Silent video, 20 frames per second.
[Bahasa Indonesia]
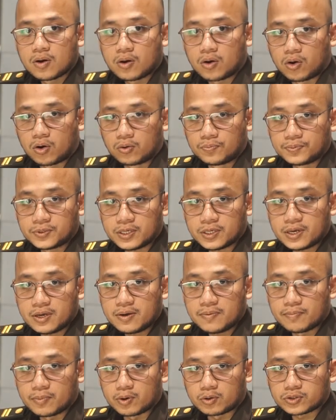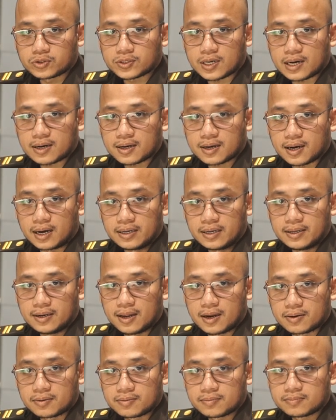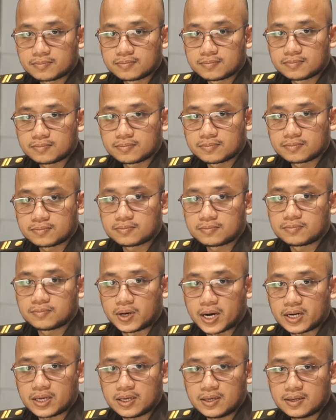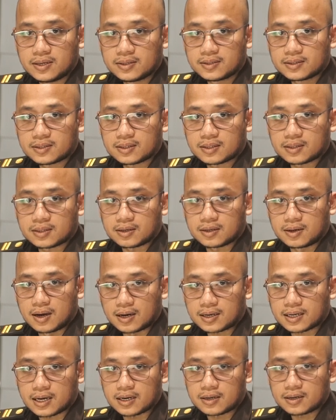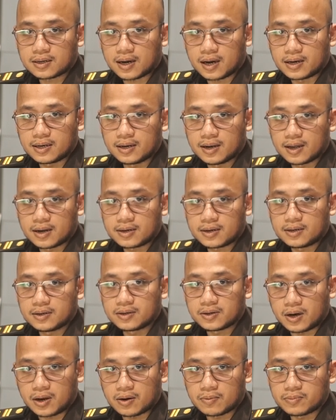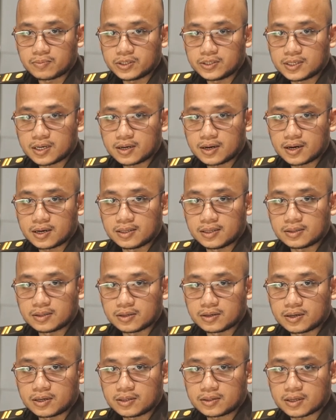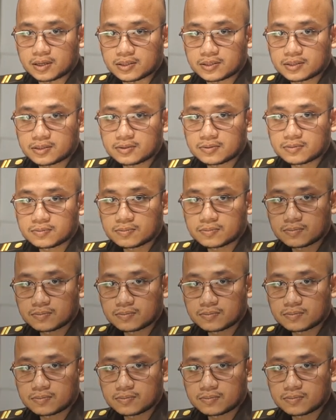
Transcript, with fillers: Korupsi merusak keadilan. Mari tegakkan keadilan dengan menjaga integritas.